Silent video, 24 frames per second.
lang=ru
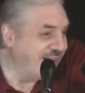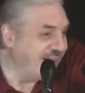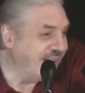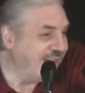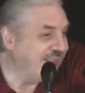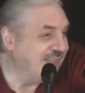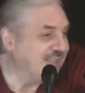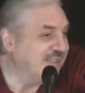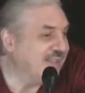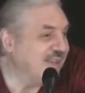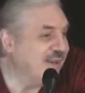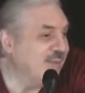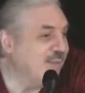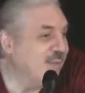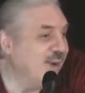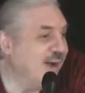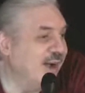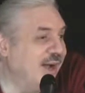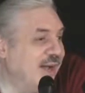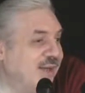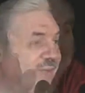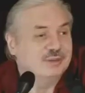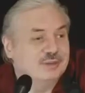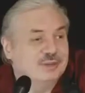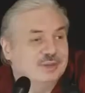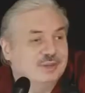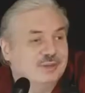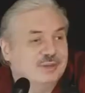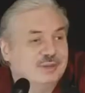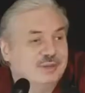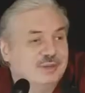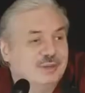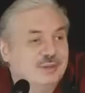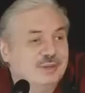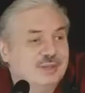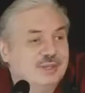и царь-батюшка
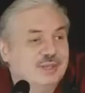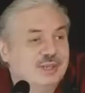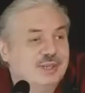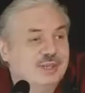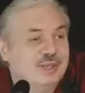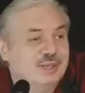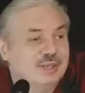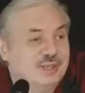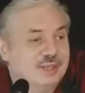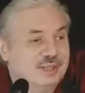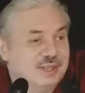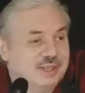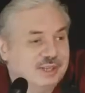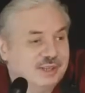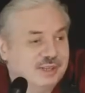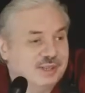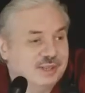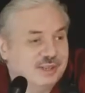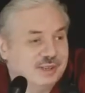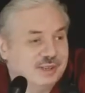все разрешит.